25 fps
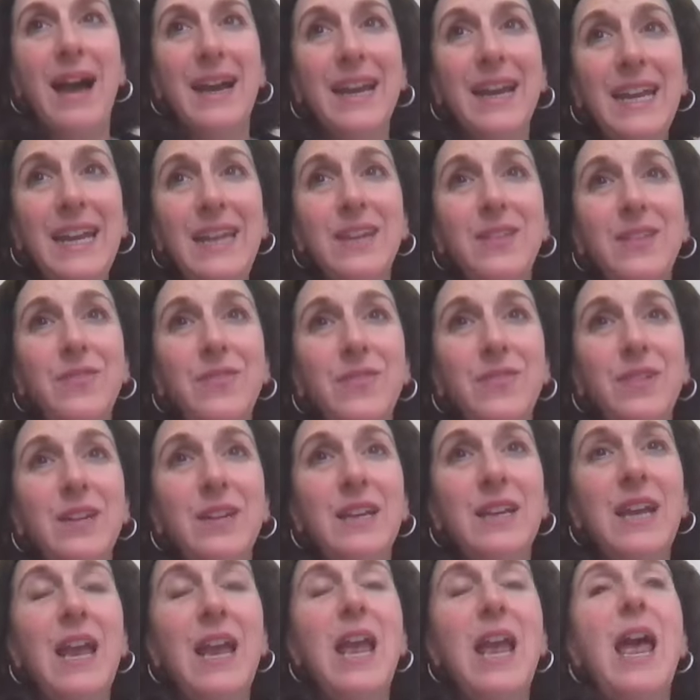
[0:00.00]
arrive,
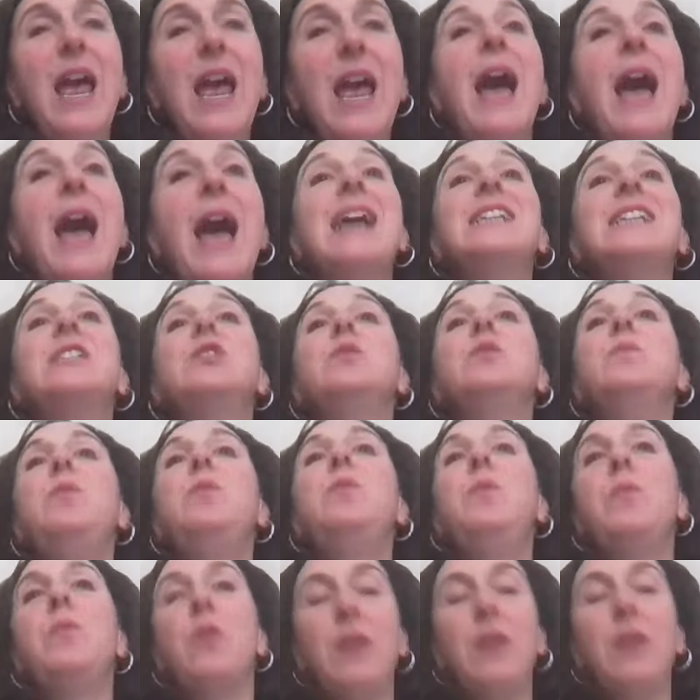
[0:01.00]
à ce
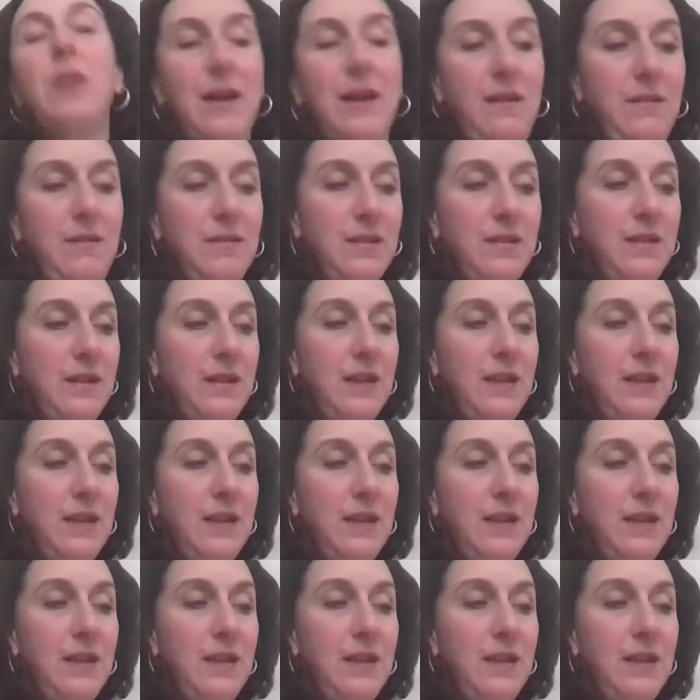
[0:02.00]
moment-là,